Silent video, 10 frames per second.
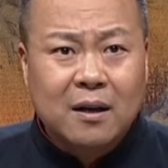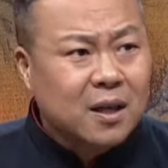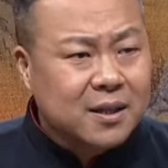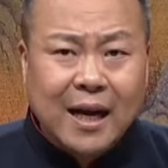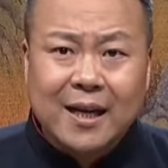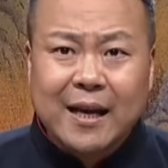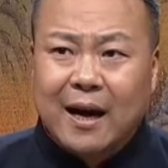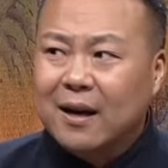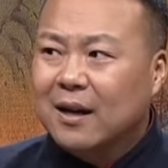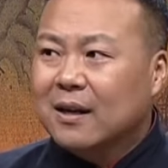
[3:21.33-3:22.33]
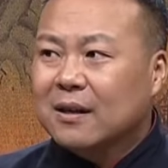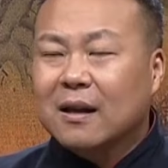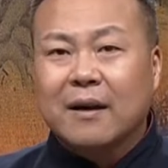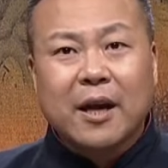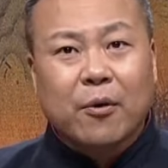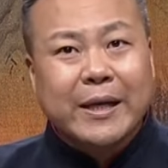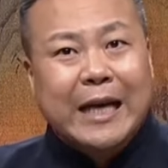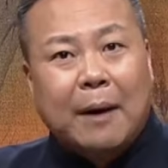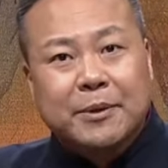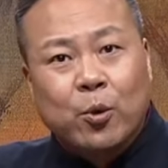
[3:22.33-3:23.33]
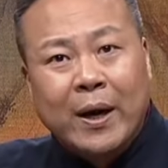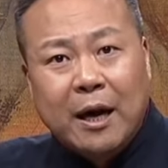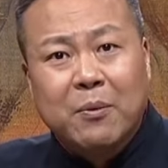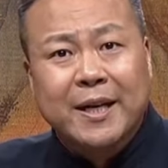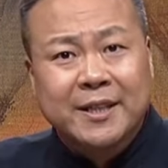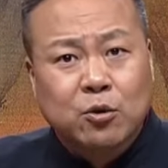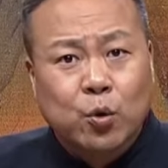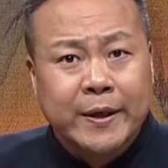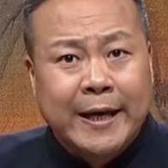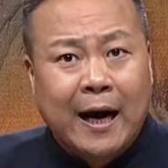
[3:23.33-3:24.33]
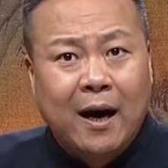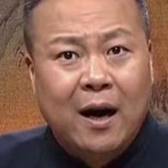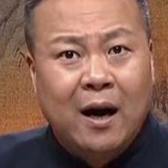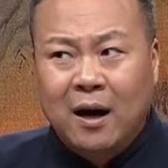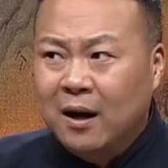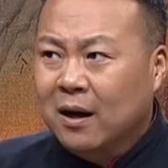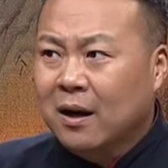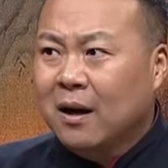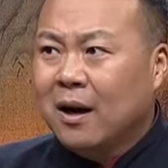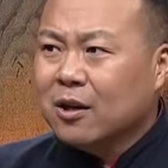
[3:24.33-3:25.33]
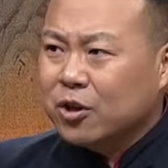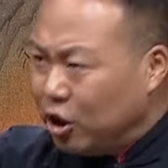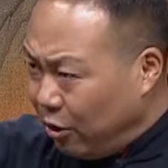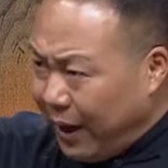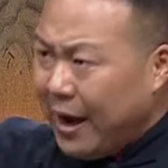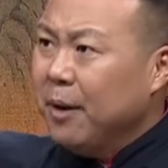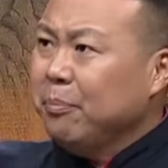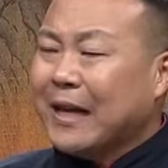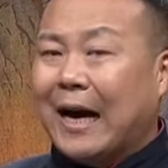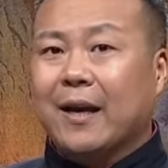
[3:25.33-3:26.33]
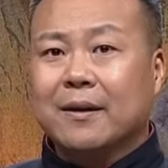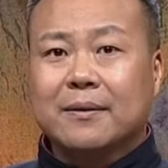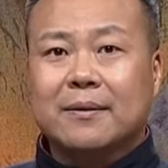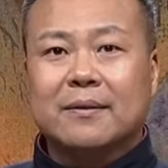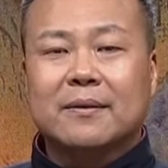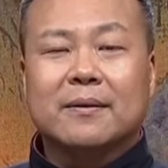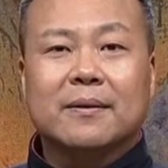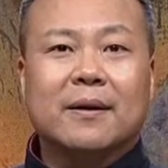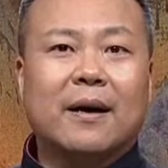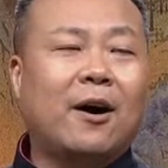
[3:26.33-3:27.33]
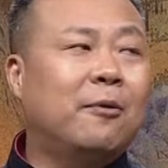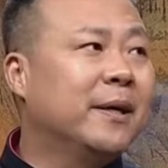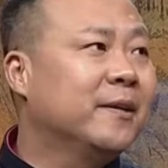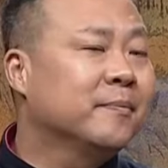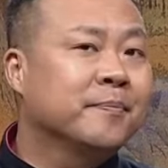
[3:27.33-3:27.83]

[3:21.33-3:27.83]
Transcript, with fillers: 这上了当。”到那会儿哑巴吃黄连，我跟谁说去啊？啊啊，撤回来不打了，好吗？